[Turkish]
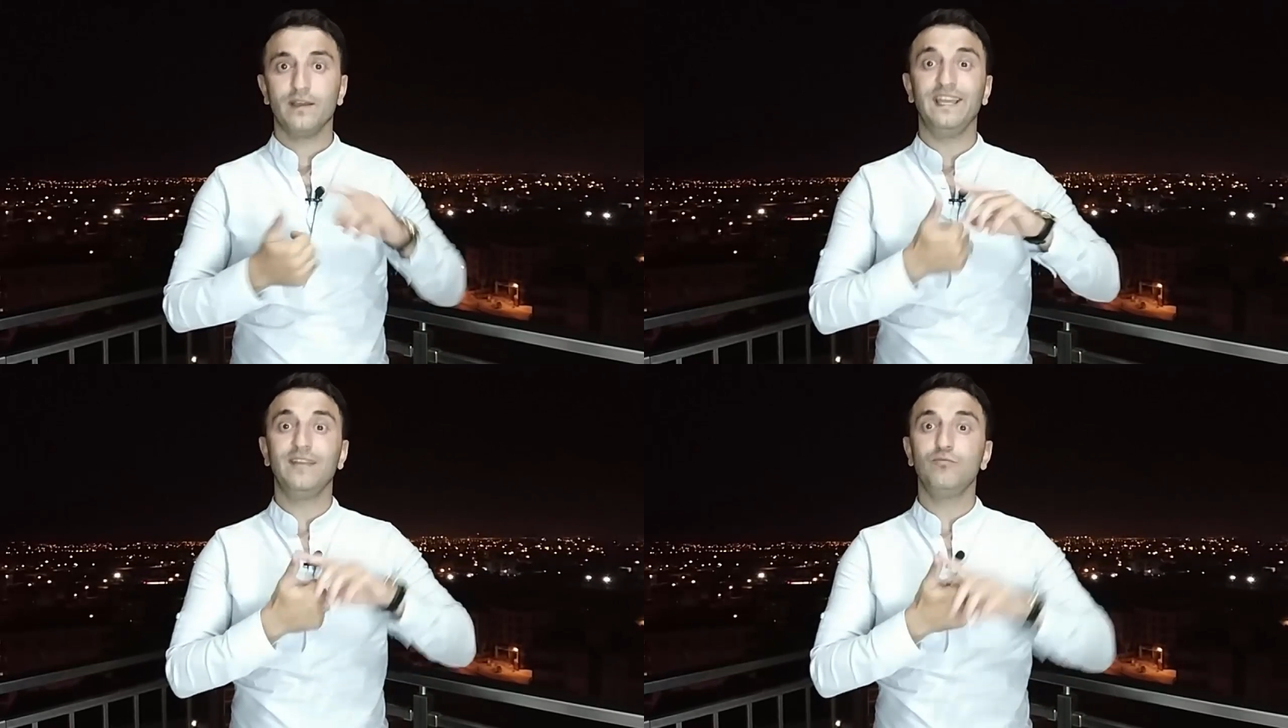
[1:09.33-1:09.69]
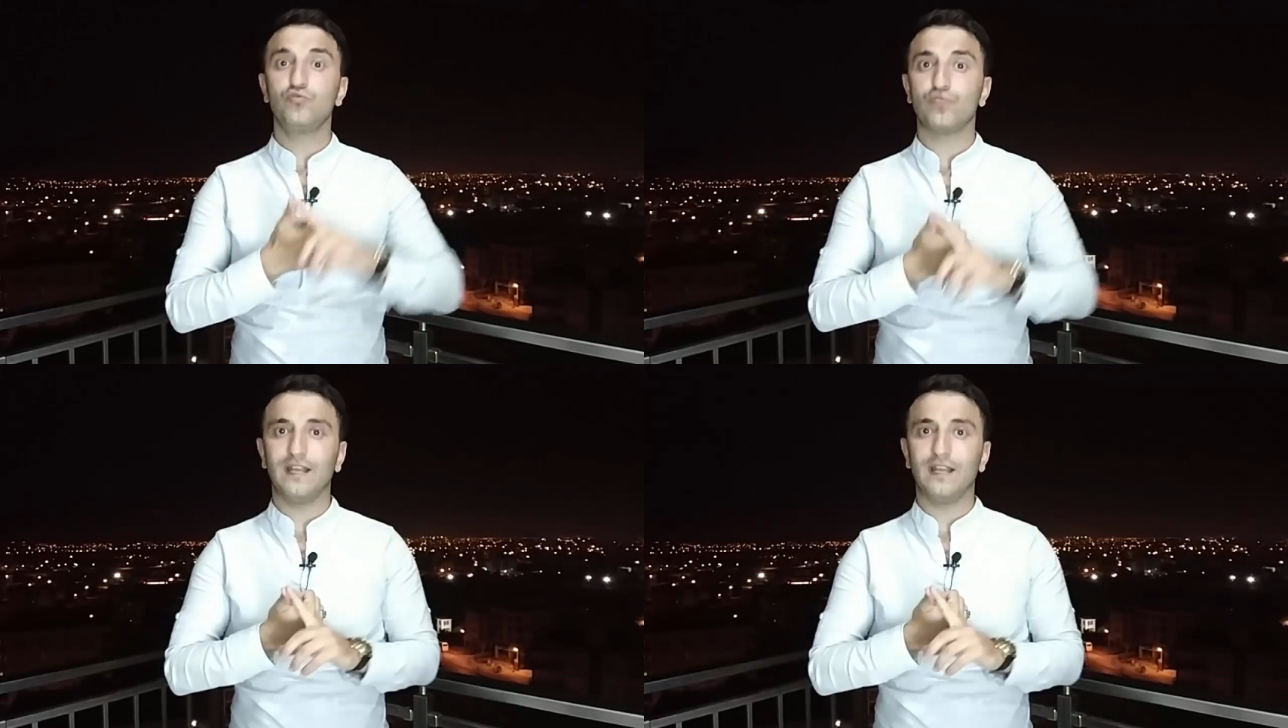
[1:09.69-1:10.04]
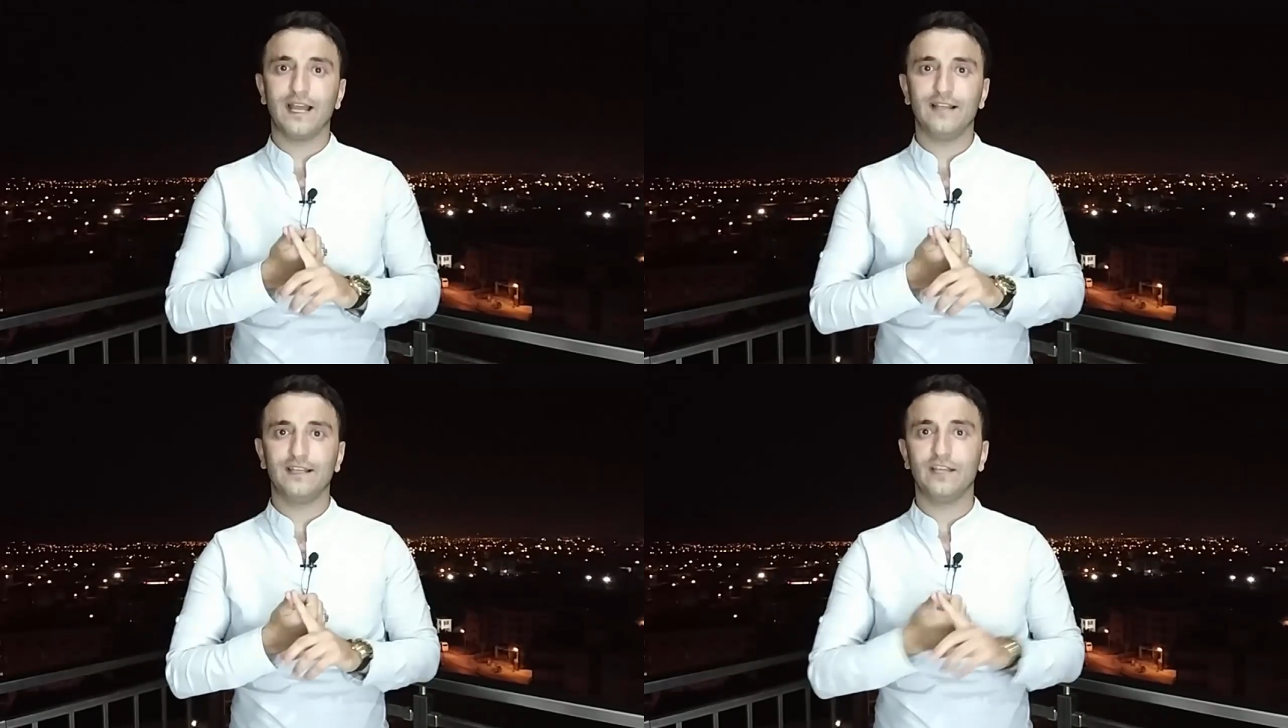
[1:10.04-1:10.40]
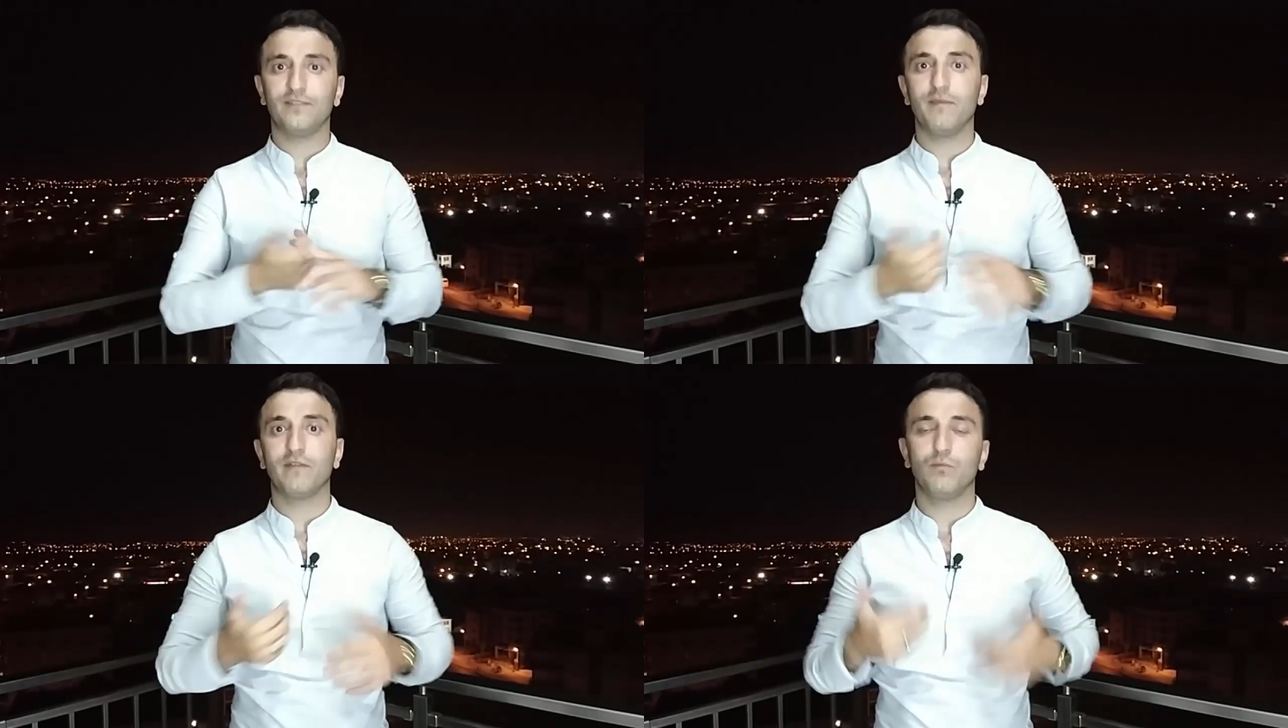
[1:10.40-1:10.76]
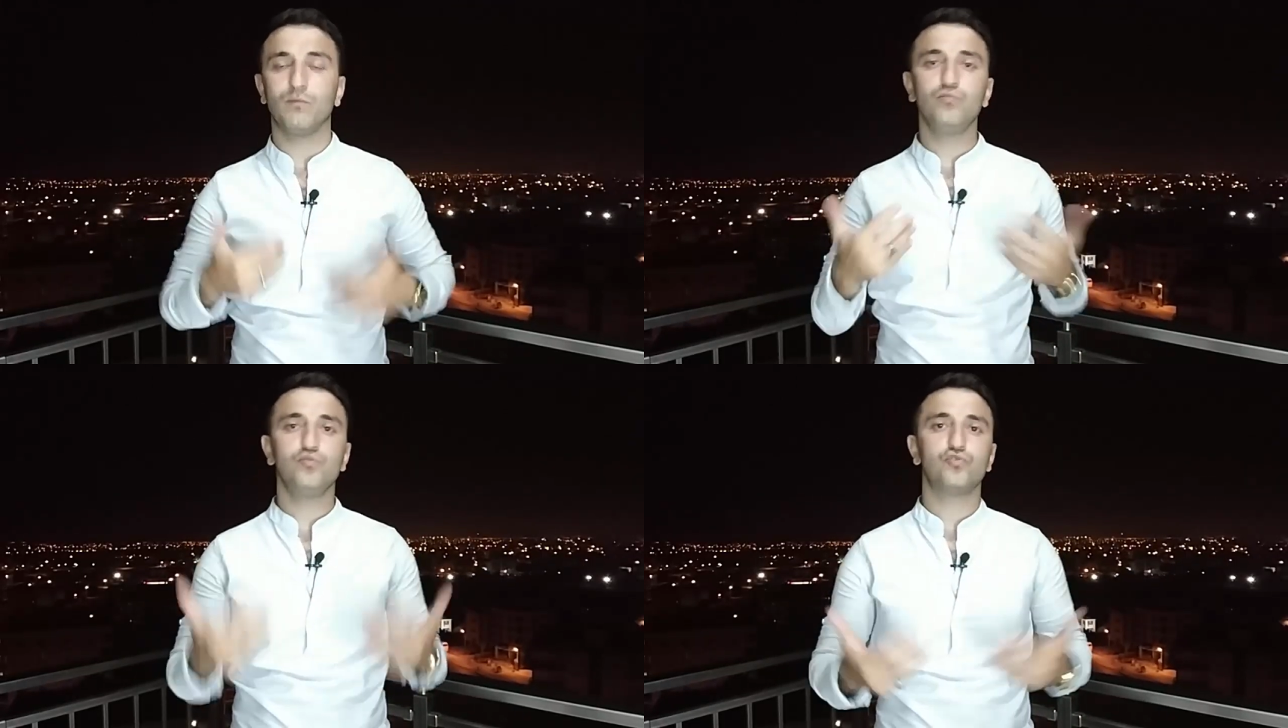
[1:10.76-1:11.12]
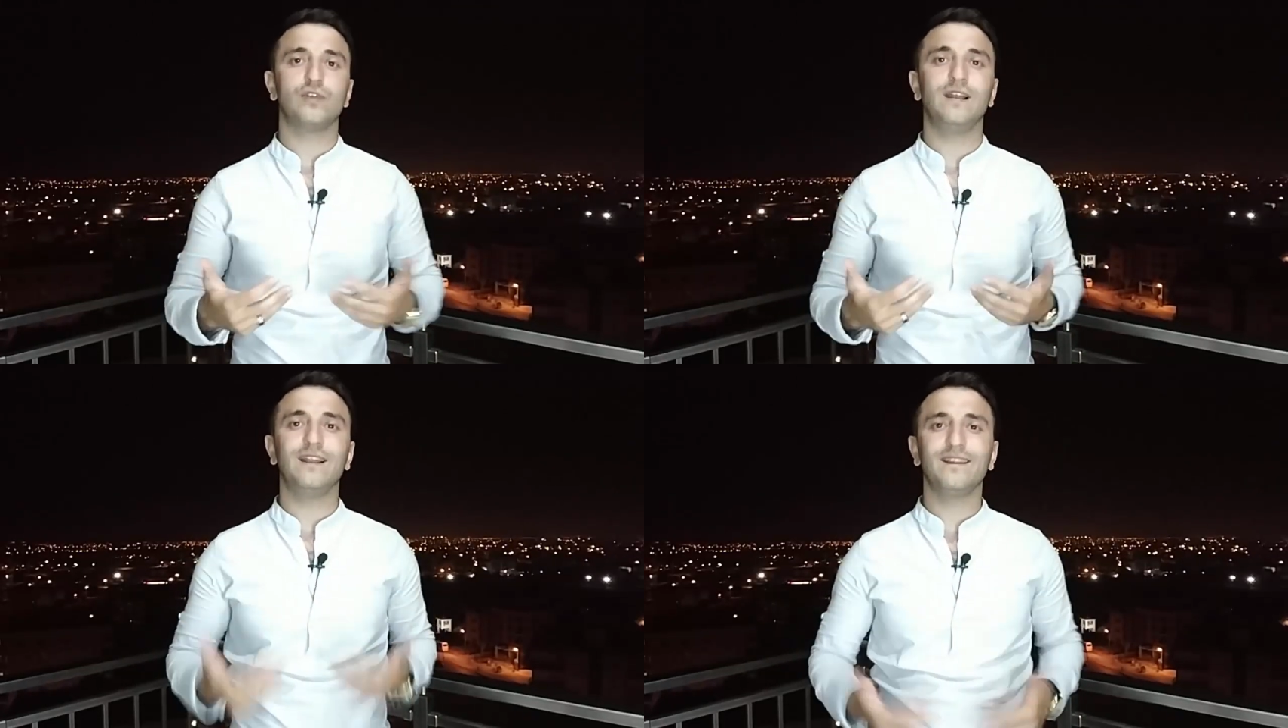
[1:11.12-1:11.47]
yeni müşteriler elde etmek ve bu
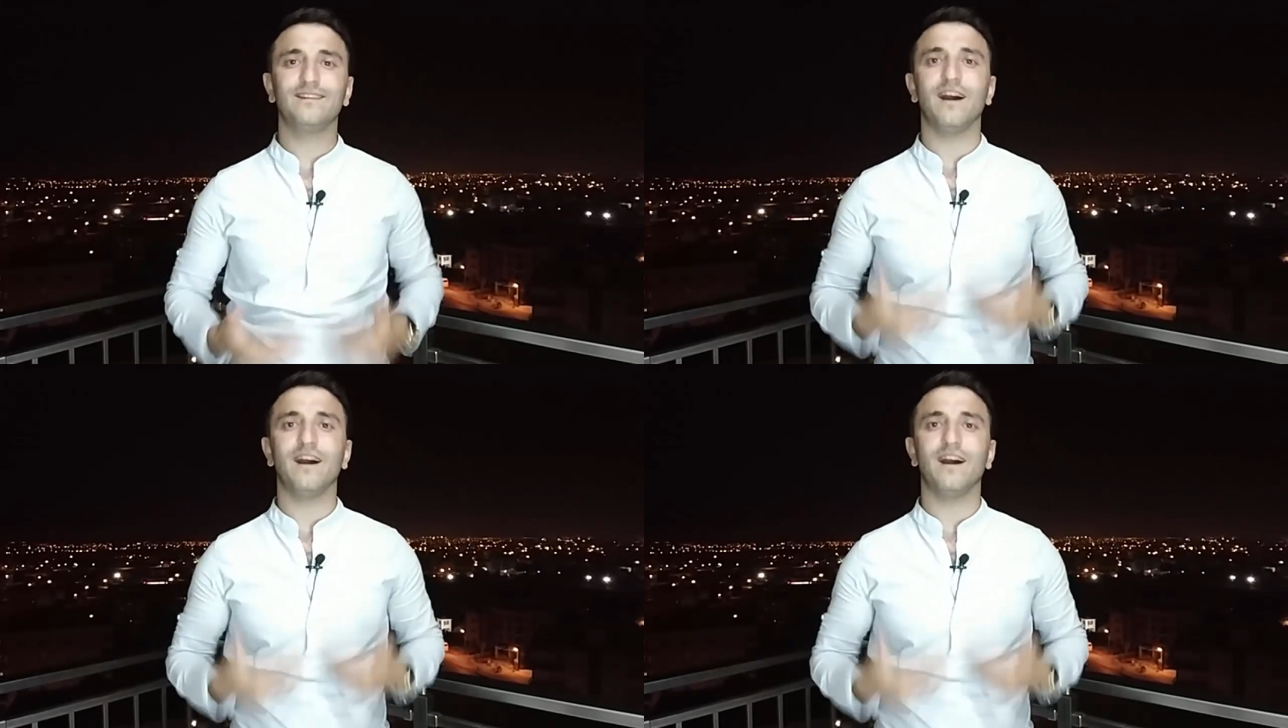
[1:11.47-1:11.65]
müşterilere